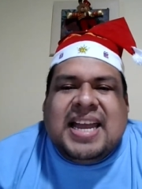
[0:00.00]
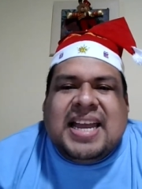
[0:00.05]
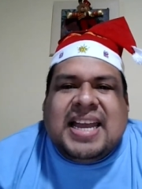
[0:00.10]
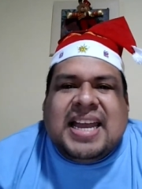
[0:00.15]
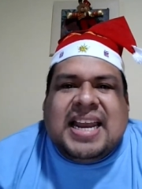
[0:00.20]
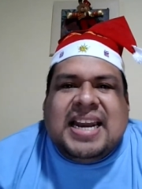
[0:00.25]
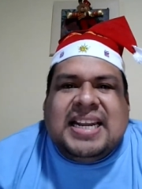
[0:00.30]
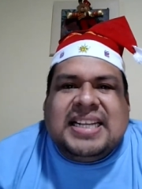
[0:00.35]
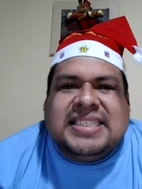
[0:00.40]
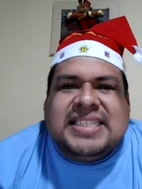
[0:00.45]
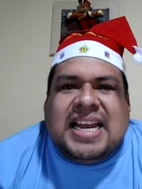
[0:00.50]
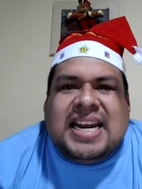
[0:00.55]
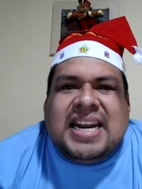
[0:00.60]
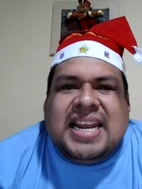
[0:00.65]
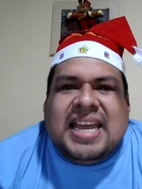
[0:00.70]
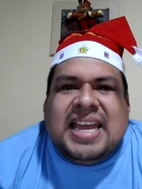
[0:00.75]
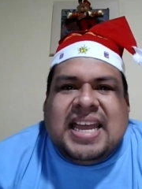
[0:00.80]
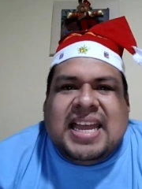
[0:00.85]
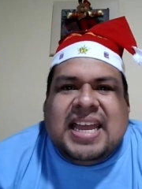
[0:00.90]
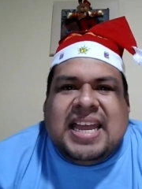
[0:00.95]
que les
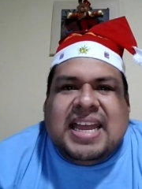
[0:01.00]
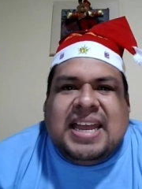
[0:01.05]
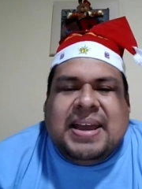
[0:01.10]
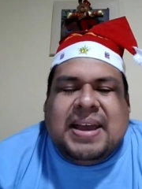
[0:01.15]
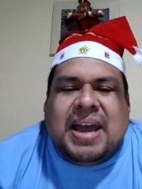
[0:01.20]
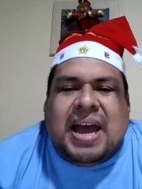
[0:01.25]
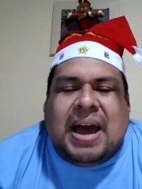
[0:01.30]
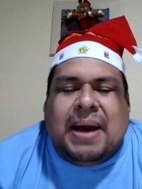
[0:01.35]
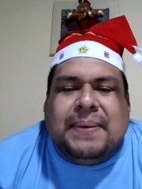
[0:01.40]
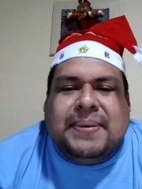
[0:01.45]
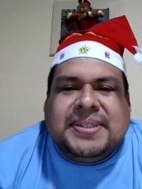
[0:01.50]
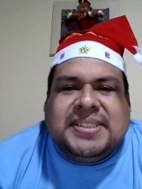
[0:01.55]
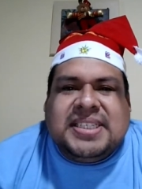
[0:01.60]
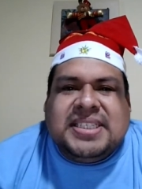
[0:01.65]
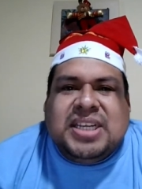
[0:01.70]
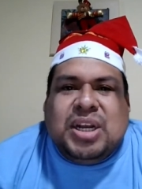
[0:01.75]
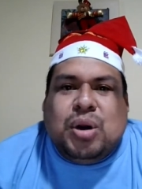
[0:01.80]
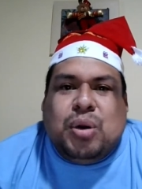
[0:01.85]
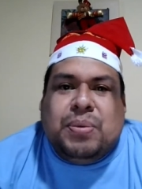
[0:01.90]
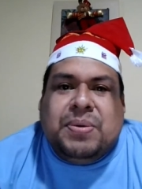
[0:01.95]
sale a
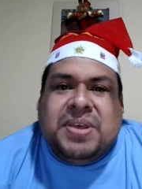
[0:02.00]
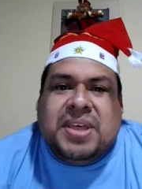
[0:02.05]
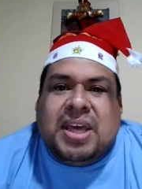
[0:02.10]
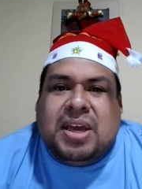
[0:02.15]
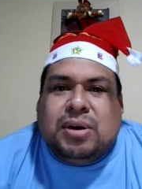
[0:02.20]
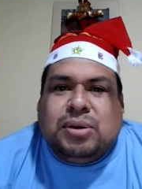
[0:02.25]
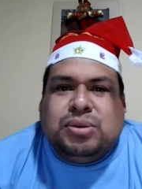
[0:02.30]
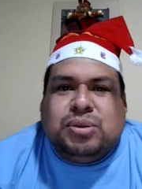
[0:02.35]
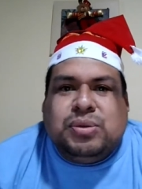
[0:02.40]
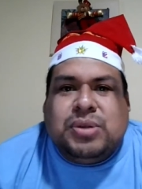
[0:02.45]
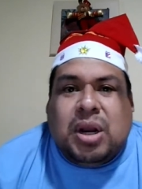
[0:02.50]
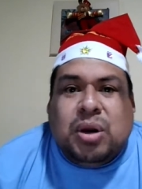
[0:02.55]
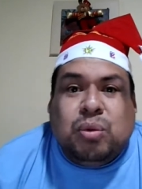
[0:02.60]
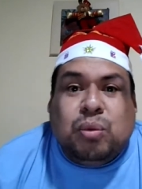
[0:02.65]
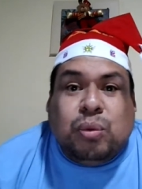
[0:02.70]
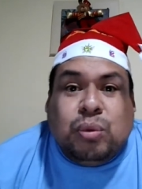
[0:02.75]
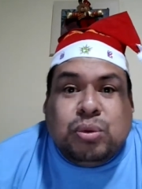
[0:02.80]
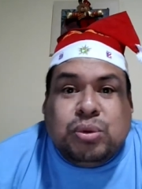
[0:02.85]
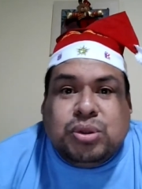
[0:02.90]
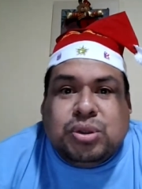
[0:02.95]
veces en los videos un
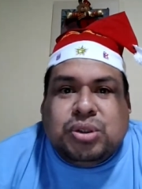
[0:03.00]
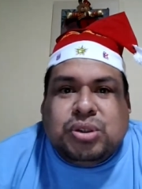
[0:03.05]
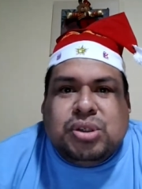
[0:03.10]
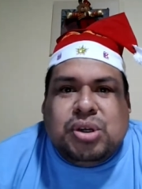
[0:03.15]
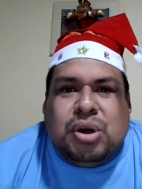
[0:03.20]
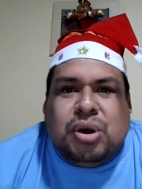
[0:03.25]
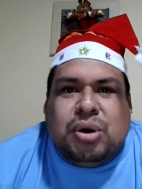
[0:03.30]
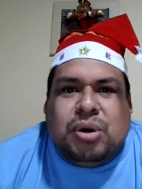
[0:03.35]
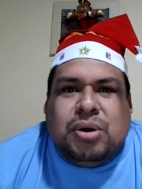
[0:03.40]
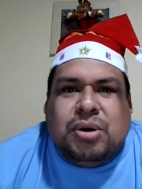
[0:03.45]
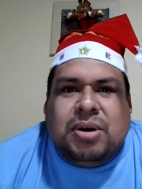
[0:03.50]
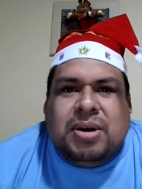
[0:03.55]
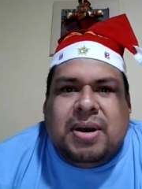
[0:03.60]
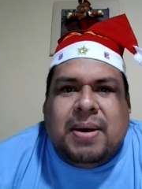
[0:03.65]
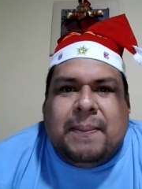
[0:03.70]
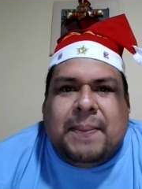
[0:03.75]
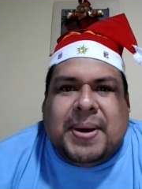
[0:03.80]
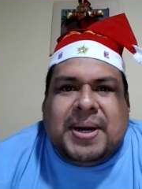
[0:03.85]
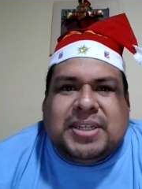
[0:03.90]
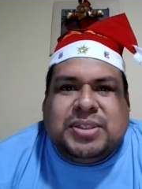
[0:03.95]
anuncio
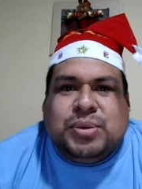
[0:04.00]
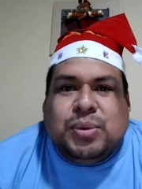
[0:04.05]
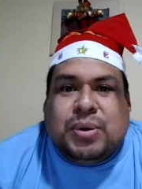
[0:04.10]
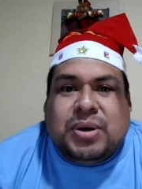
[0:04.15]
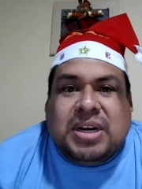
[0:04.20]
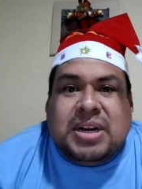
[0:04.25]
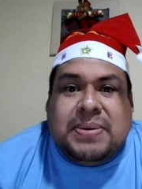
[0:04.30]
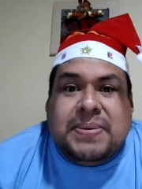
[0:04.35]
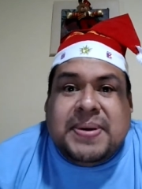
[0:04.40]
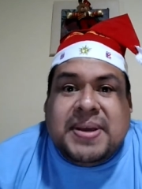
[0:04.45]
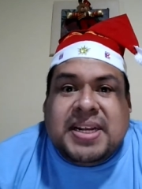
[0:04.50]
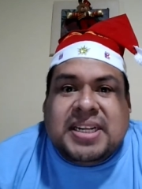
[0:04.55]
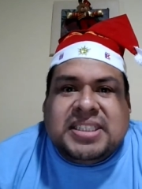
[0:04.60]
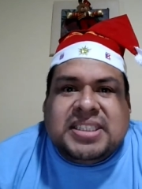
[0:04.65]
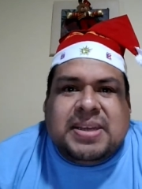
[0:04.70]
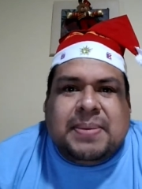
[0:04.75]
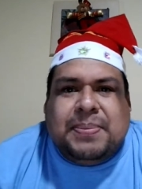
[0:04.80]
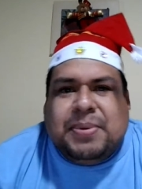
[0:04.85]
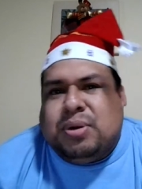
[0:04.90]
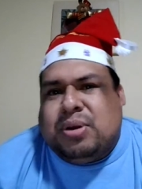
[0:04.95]
para
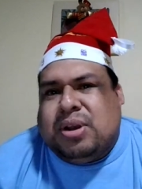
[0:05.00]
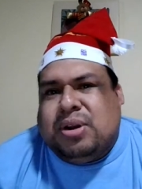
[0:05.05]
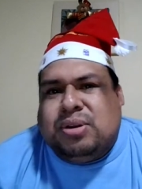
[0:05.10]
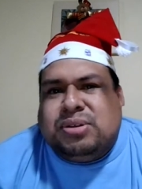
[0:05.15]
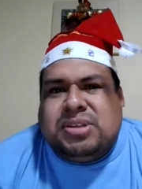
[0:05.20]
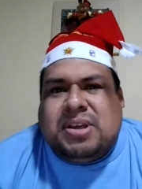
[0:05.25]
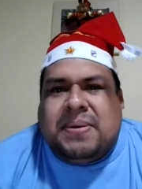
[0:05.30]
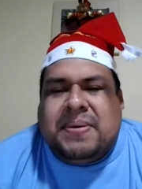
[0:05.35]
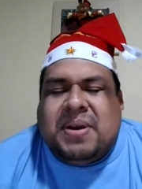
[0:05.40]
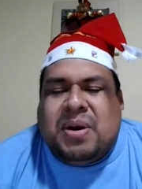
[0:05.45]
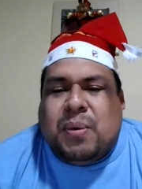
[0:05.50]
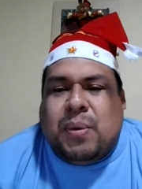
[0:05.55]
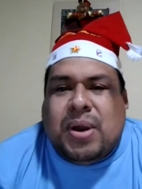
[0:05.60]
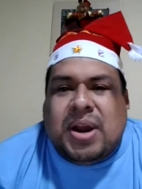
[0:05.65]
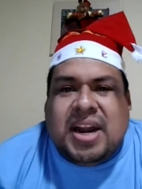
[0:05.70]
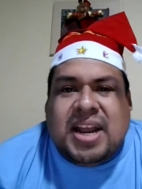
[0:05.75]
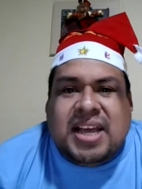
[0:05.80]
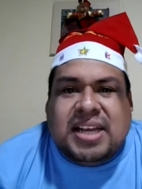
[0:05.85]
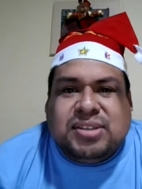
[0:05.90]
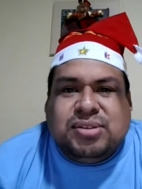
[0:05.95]
suscribirse, pero que no saben
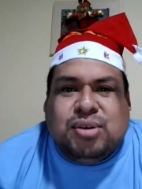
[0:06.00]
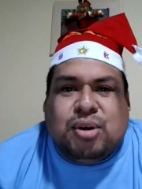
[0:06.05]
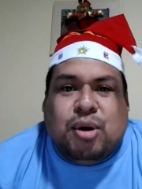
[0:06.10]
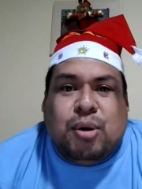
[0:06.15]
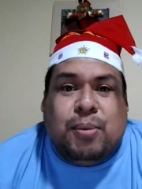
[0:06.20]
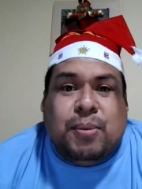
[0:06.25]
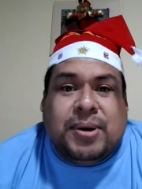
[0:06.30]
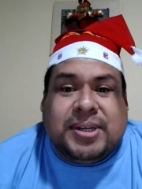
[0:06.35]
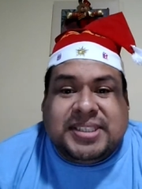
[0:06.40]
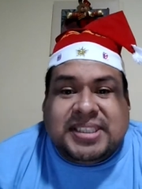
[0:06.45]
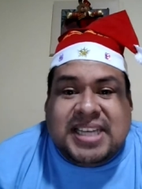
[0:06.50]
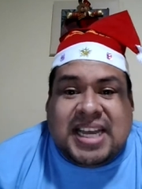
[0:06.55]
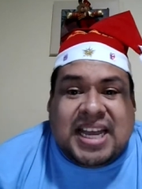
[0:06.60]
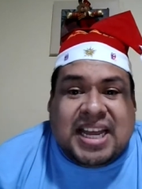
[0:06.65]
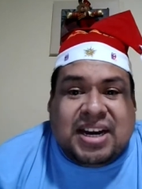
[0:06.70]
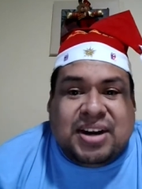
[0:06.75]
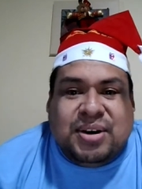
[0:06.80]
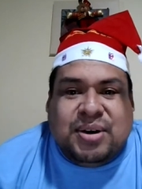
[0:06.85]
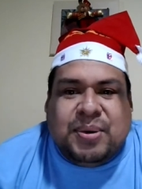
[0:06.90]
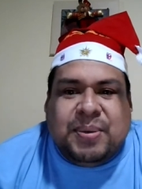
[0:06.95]
cuál es o cómo
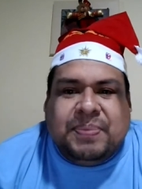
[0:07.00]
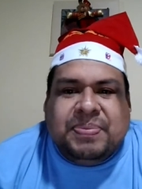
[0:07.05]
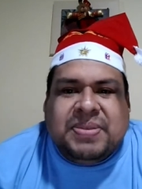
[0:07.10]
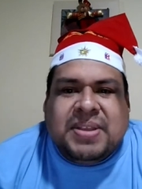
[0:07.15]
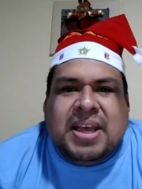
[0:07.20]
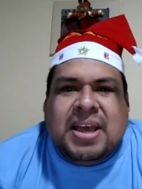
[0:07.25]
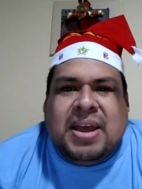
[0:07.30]
hacerlo.